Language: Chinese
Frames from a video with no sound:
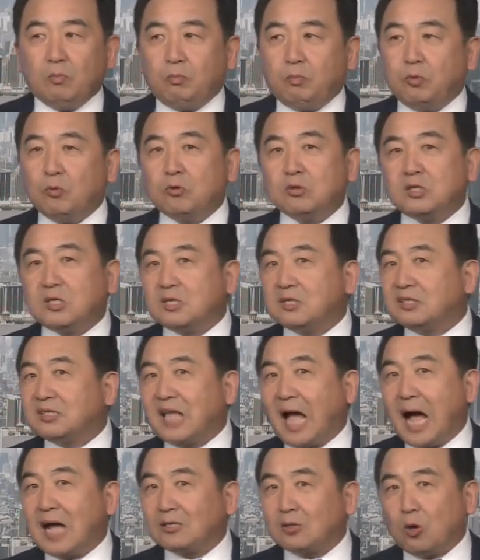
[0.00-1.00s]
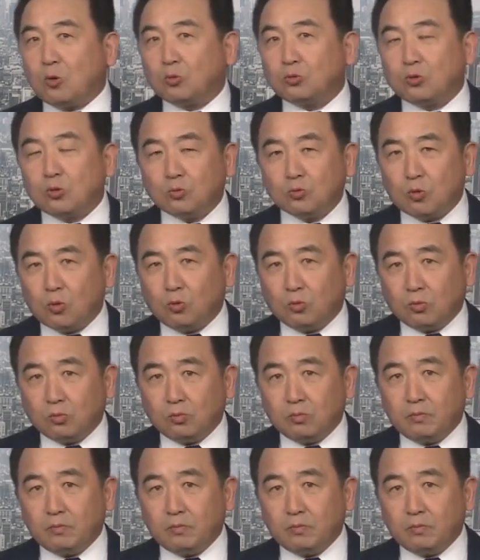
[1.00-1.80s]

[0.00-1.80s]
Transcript: 不是打倒中共，